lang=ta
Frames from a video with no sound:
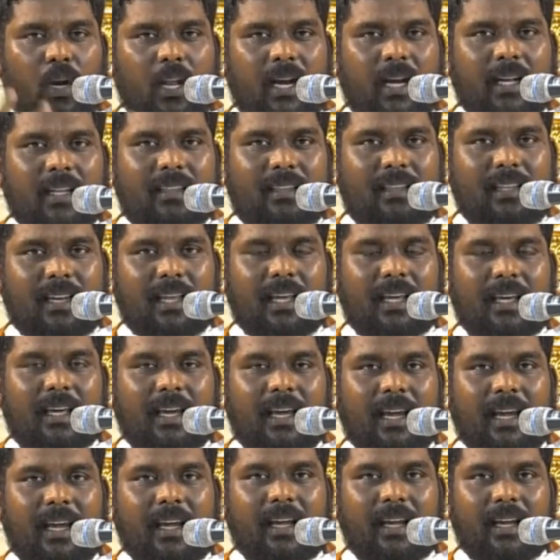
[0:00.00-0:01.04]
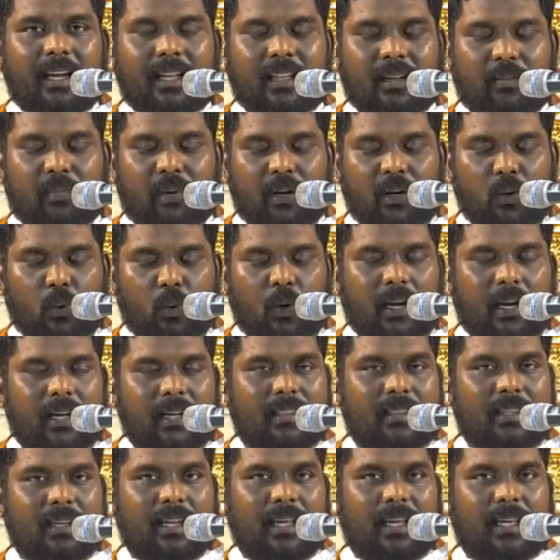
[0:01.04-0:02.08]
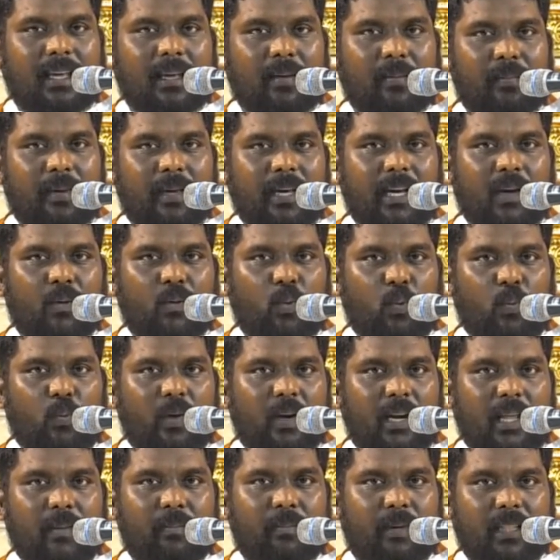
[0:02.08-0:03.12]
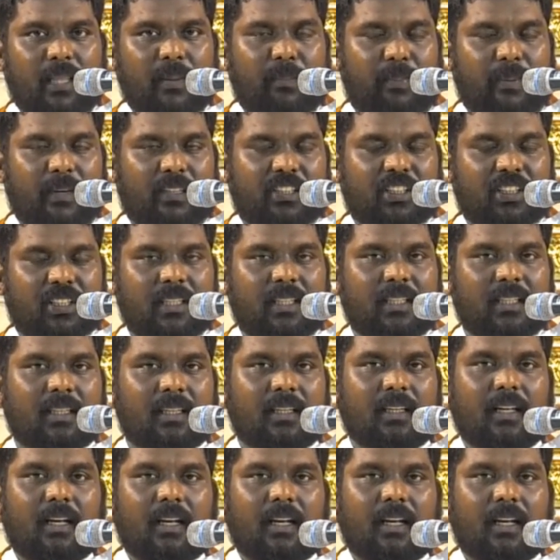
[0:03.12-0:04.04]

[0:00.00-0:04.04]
உலகத்திலேயே இந்த மண்ணுலகத்திலேயே மிகவும் விலை மதிப்பற்றது